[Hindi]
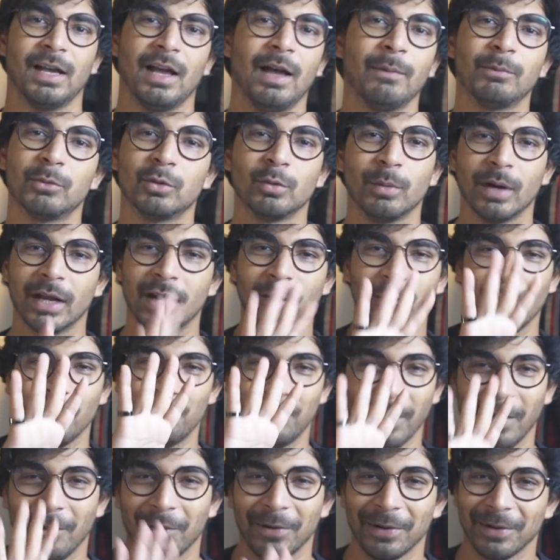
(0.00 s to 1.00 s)
अब दोबारा को
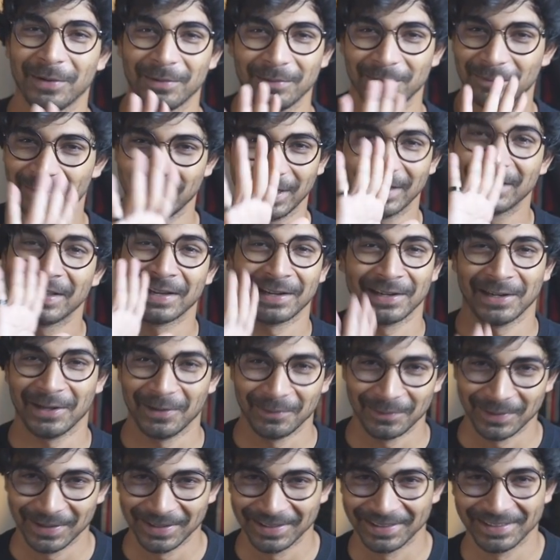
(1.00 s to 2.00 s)
पावर नहीं देखना
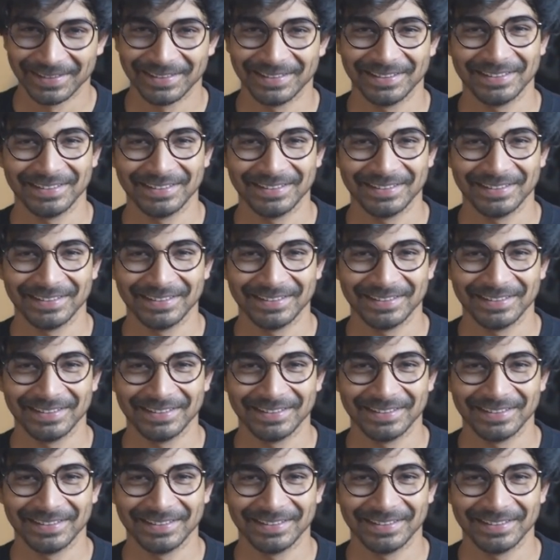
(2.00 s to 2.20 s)
हमें